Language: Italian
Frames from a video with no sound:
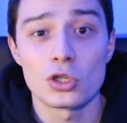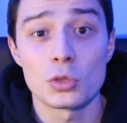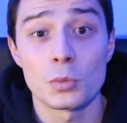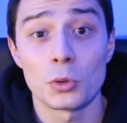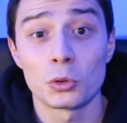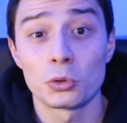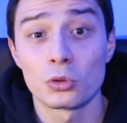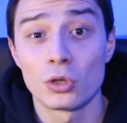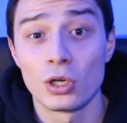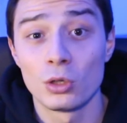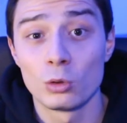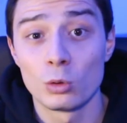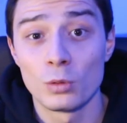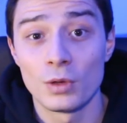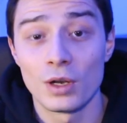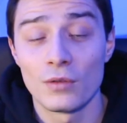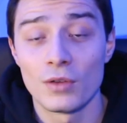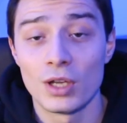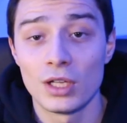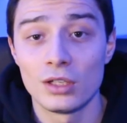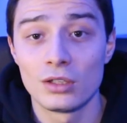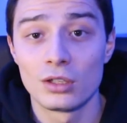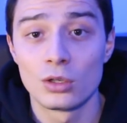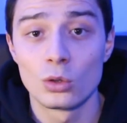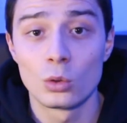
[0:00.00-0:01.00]
soprattutto nel
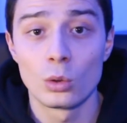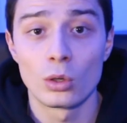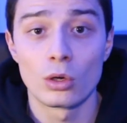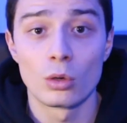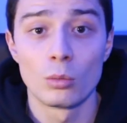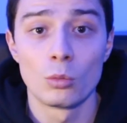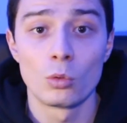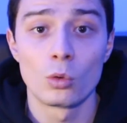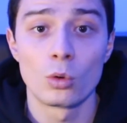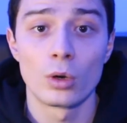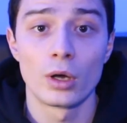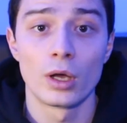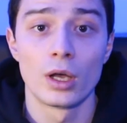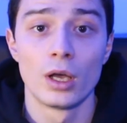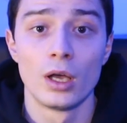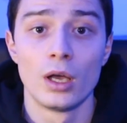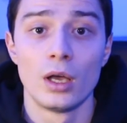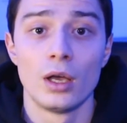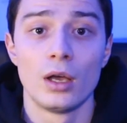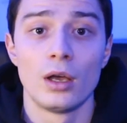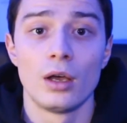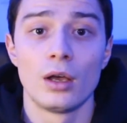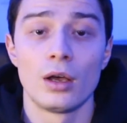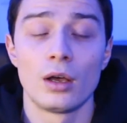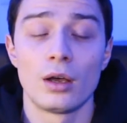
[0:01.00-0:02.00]
2020 in cui comunque
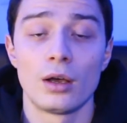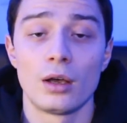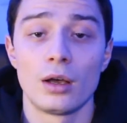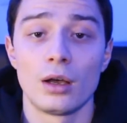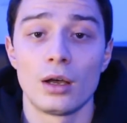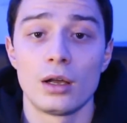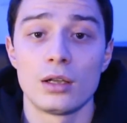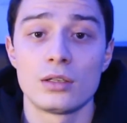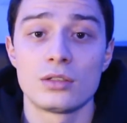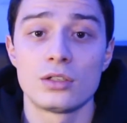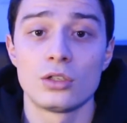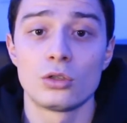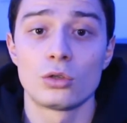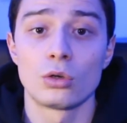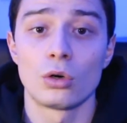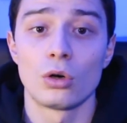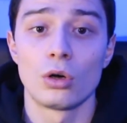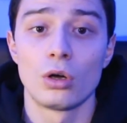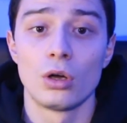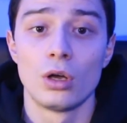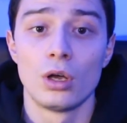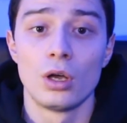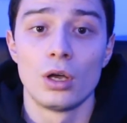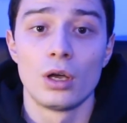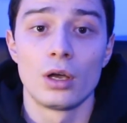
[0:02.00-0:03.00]
eh, il
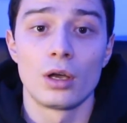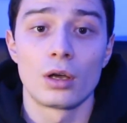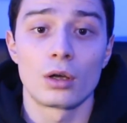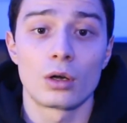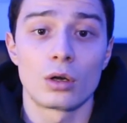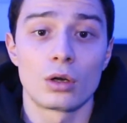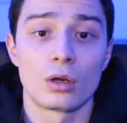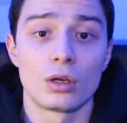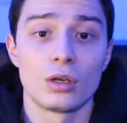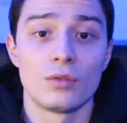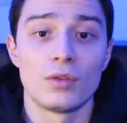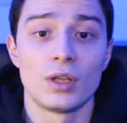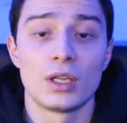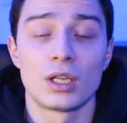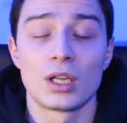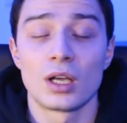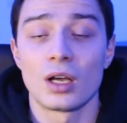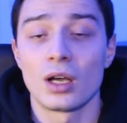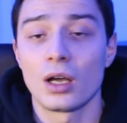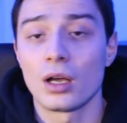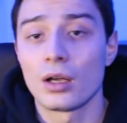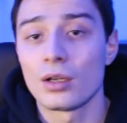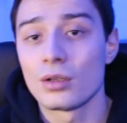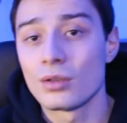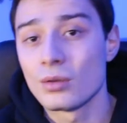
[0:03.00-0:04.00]
sito
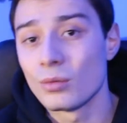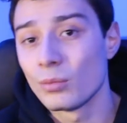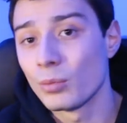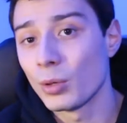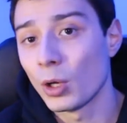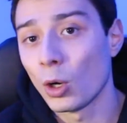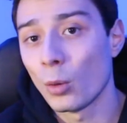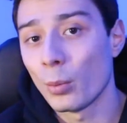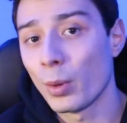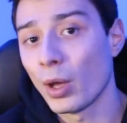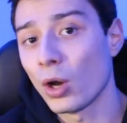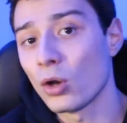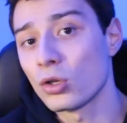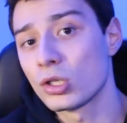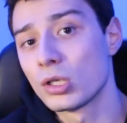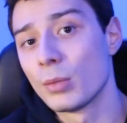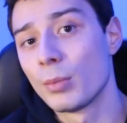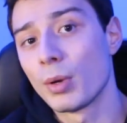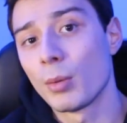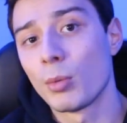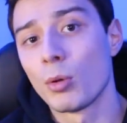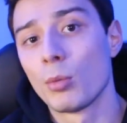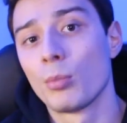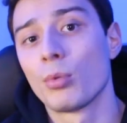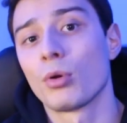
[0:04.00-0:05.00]
diventa piano piano
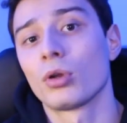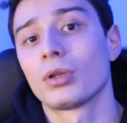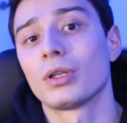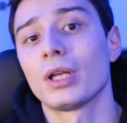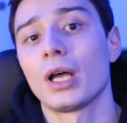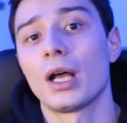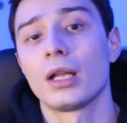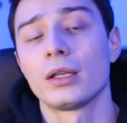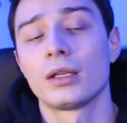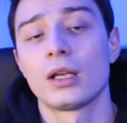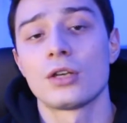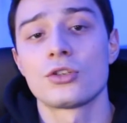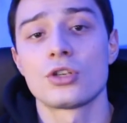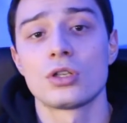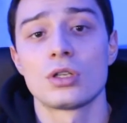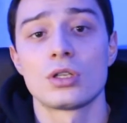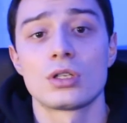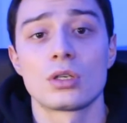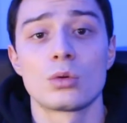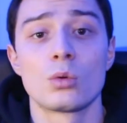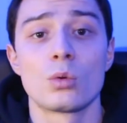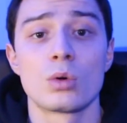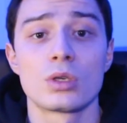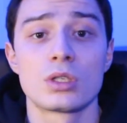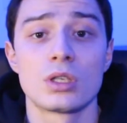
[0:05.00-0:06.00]
sempre più importante, la gente
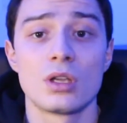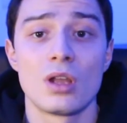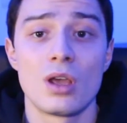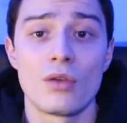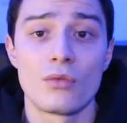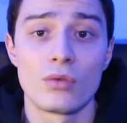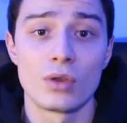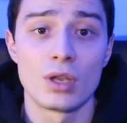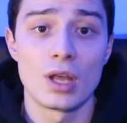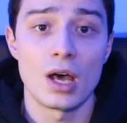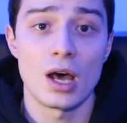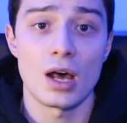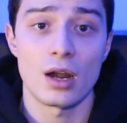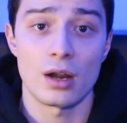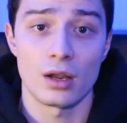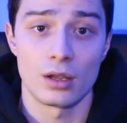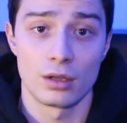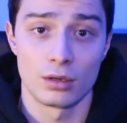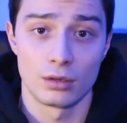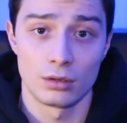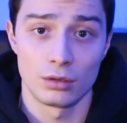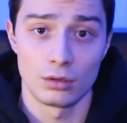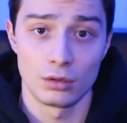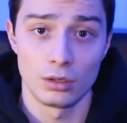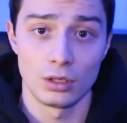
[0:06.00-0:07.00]
comunque si deve
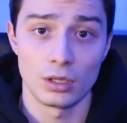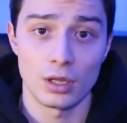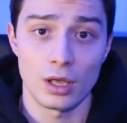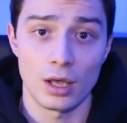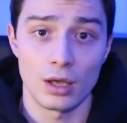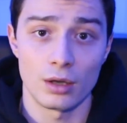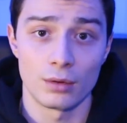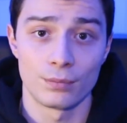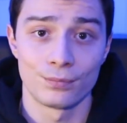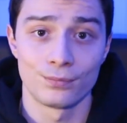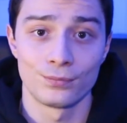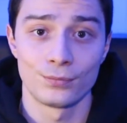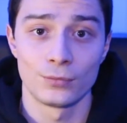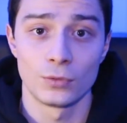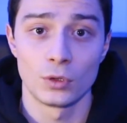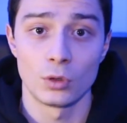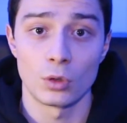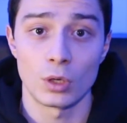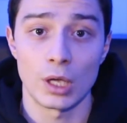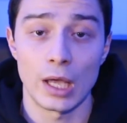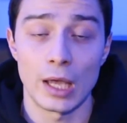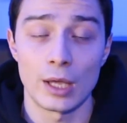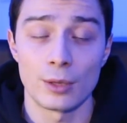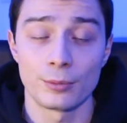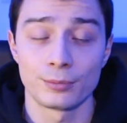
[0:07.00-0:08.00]
fidare di te,
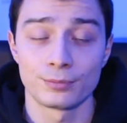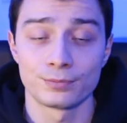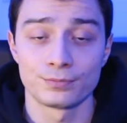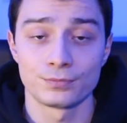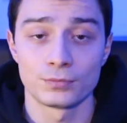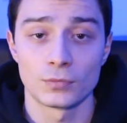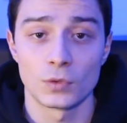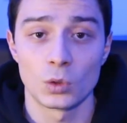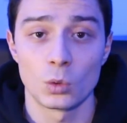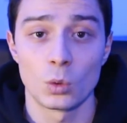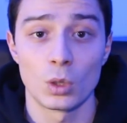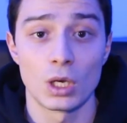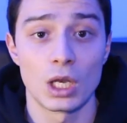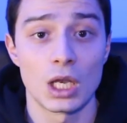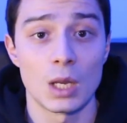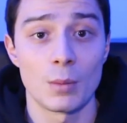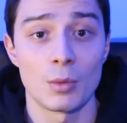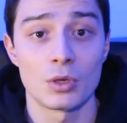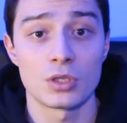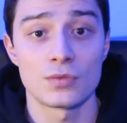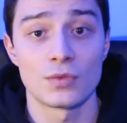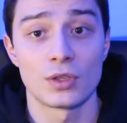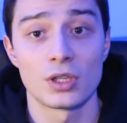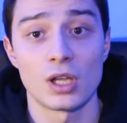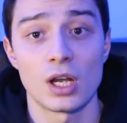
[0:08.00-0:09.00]
ok? Quindi
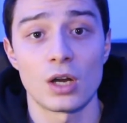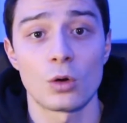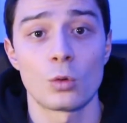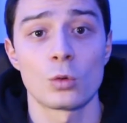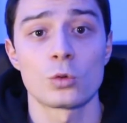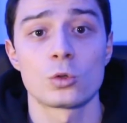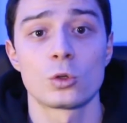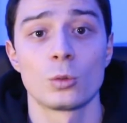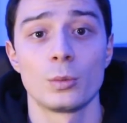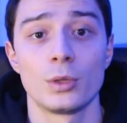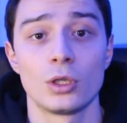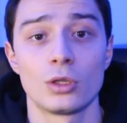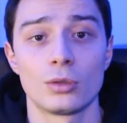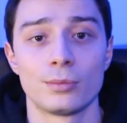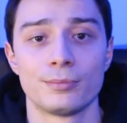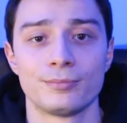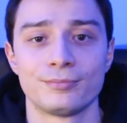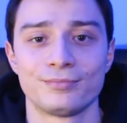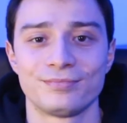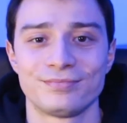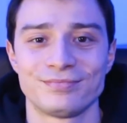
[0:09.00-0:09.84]
andiamo a sfatare questo mito.